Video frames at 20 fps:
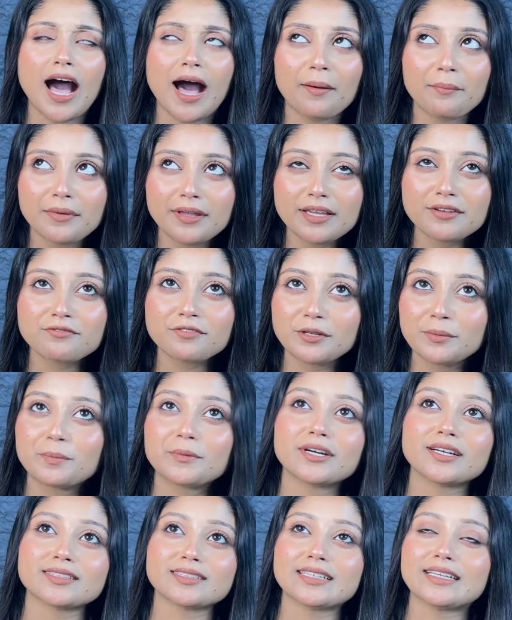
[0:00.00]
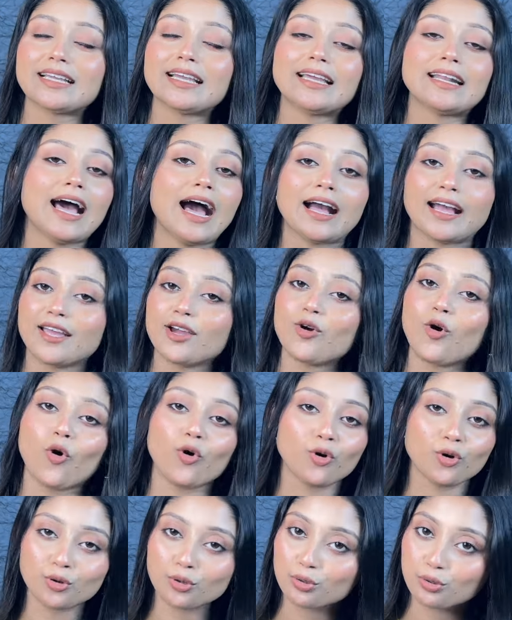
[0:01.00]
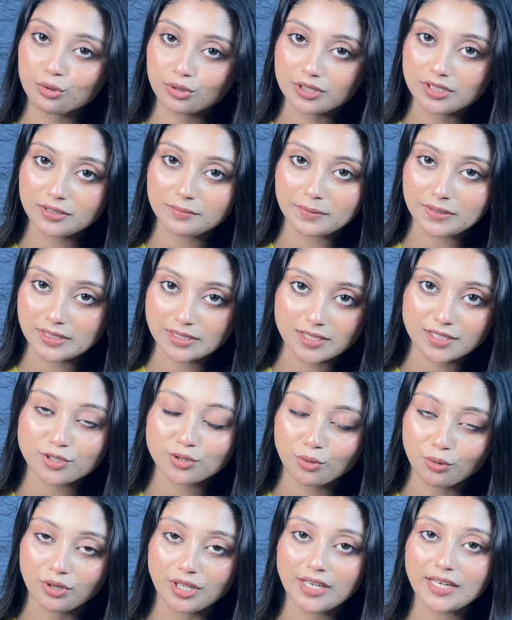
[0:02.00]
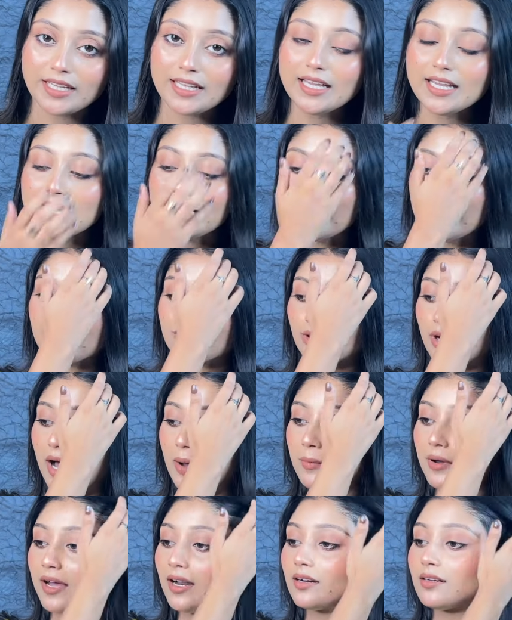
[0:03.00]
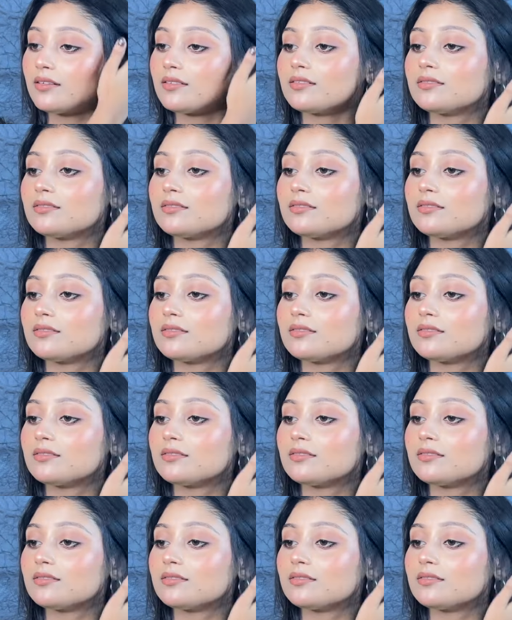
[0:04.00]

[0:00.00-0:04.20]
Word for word: আমি ফ্লিপকার্ট থেকে এর আগে কখনো কুর্তি পারচেস করিনি তো আমার